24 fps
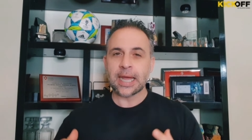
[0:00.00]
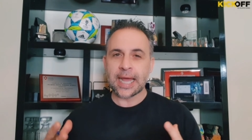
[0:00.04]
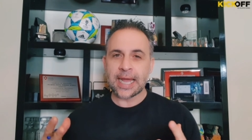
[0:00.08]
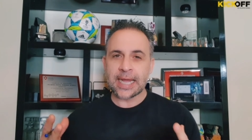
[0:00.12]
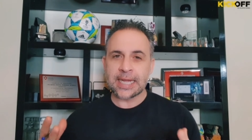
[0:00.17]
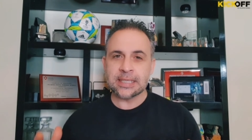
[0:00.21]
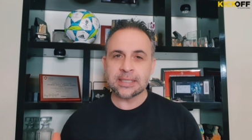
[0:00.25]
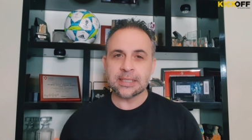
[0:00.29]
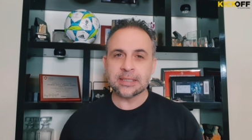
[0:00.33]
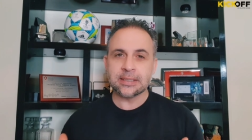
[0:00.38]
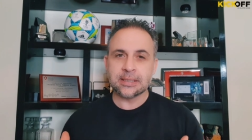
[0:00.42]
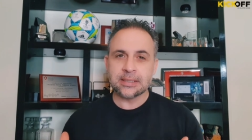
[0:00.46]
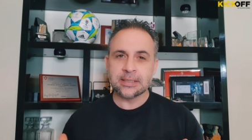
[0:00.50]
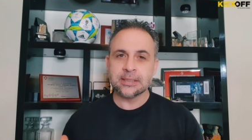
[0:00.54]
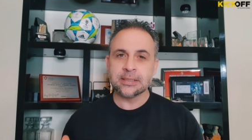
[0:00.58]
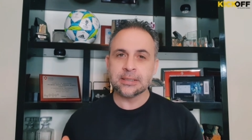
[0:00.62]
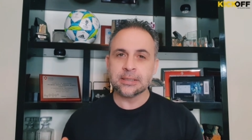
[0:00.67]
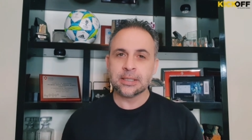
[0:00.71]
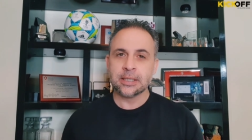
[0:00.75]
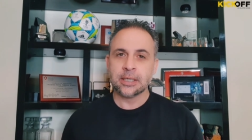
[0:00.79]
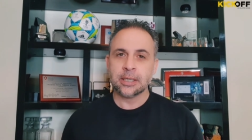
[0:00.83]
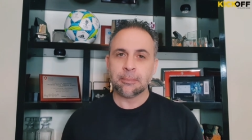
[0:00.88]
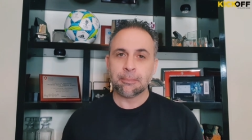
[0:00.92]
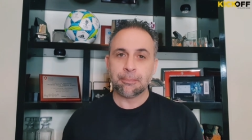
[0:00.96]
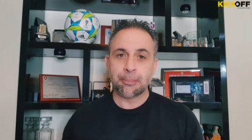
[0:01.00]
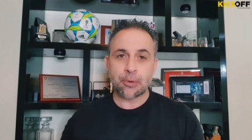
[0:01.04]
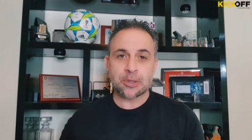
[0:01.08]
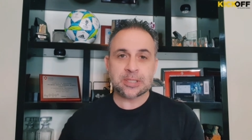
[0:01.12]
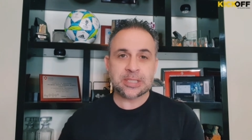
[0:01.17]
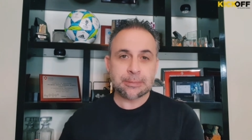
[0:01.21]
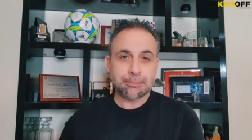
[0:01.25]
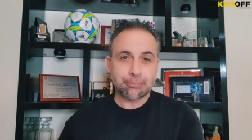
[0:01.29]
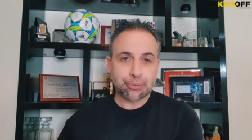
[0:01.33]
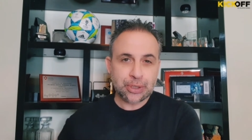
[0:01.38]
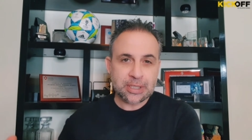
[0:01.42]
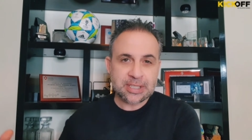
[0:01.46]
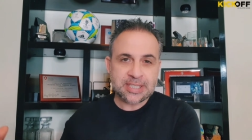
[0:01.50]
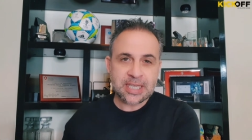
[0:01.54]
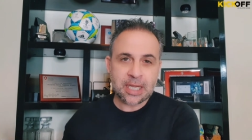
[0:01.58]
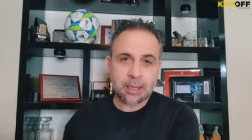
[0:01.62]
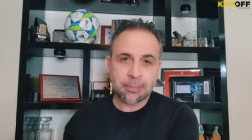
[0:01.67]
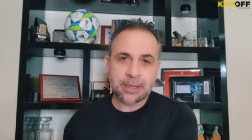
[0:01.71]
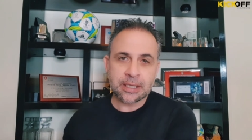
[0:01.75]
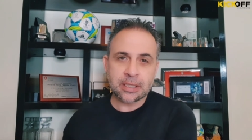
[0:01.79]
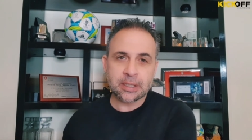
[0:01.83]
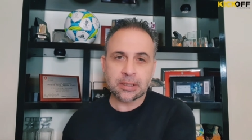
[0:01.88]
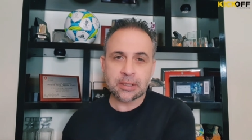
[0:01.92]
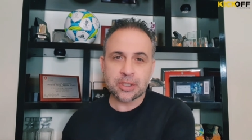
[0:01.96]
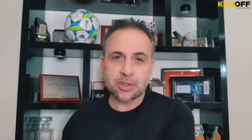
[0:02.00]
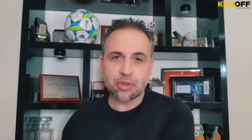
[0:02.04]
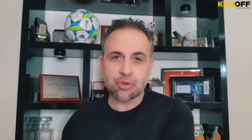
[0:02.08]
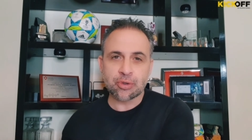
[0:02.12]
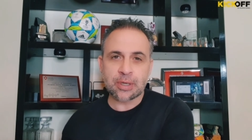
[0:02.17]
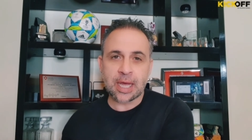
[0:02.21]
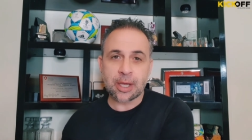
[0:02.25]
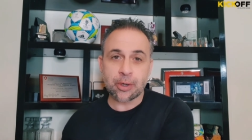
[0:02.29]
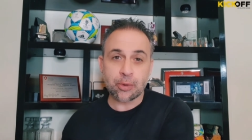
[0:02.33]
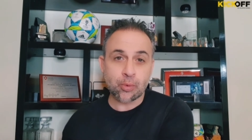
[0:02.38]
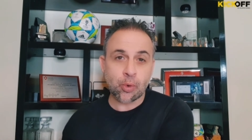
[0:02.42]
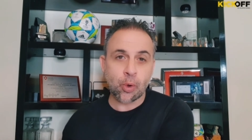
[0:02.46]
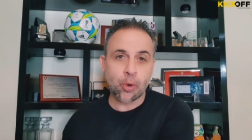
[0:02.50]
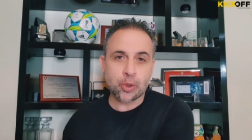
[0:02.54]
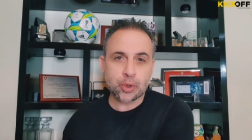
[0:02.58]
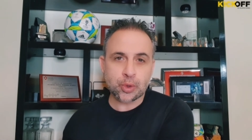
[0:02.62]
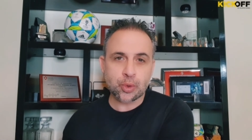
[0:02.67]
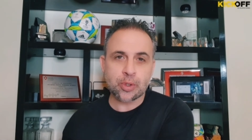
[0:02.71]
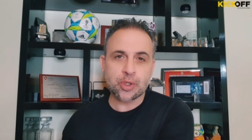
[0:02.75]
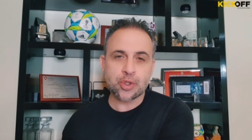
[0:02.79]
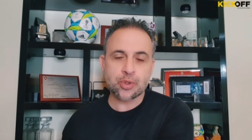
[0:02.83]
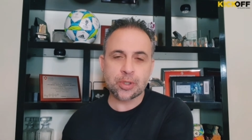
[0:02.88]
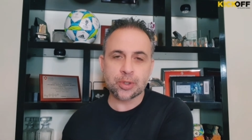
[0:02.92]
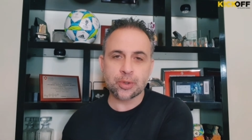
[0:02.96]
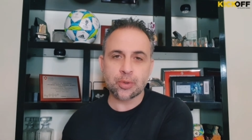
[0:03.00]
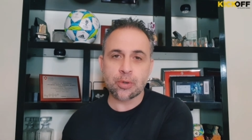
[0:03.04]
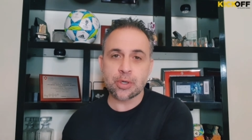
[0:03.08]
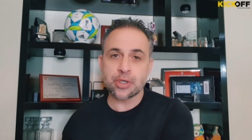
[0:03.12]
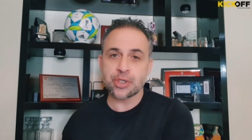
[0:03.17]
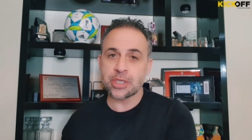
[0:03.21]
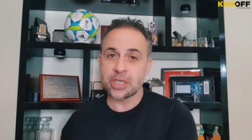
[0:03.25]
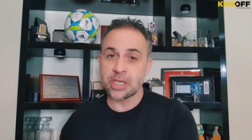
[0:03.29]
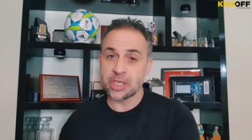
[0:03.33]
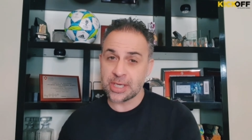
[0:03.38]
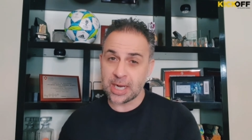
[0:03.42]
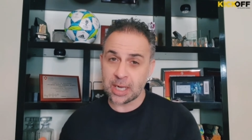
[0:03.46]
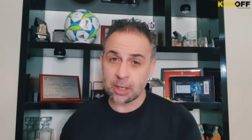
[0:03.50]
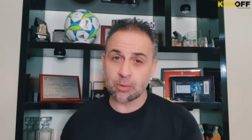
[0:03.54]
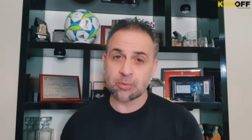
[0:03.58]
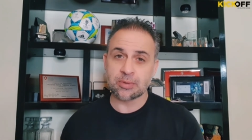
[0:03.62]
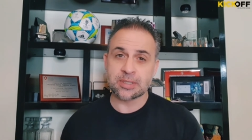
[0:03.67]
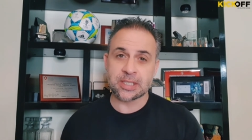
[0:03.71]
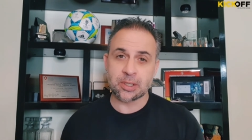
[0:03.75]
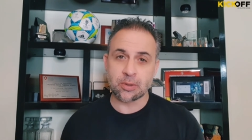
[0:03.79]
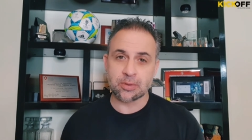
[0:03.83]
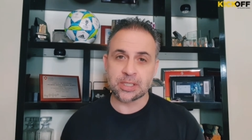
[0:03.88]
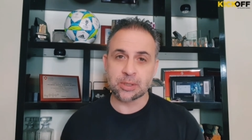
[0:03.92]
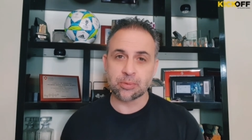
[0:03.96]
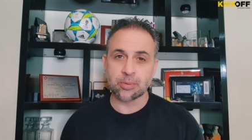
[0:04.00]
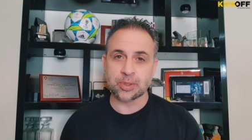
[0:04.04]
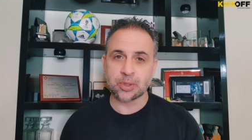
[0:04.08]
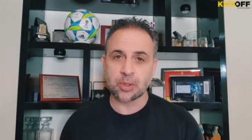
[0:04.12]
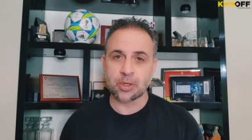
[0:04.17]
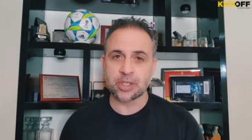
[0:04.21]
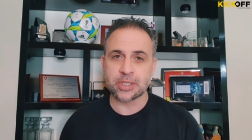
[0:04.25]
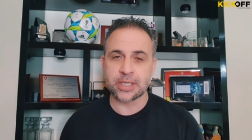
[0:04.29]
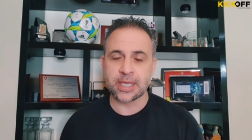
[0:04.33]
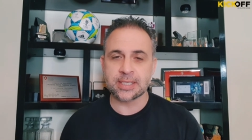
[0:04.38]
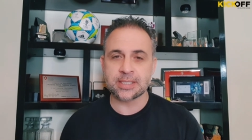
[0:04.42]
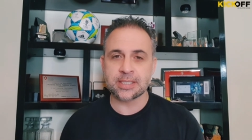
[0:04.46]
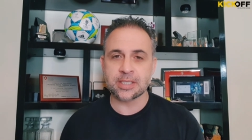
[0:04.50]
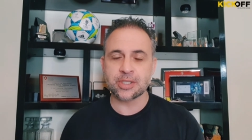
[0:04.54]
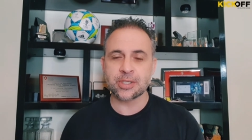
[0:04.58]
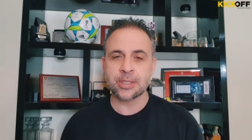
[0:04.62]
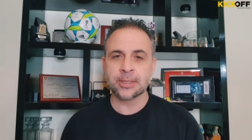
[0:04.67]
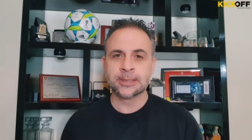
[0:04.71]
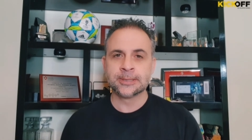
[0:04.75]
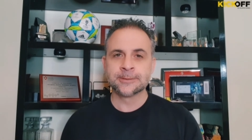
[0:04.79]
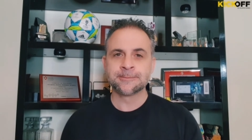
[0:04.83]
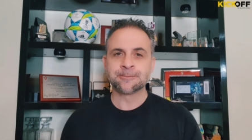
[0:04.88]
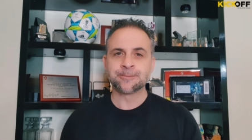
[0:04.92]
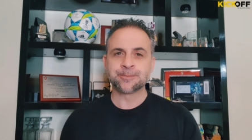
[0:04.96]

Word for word: ainda que possa potencialmente lesionar um ou os dois jogadores, e já aconteceu situações dessas,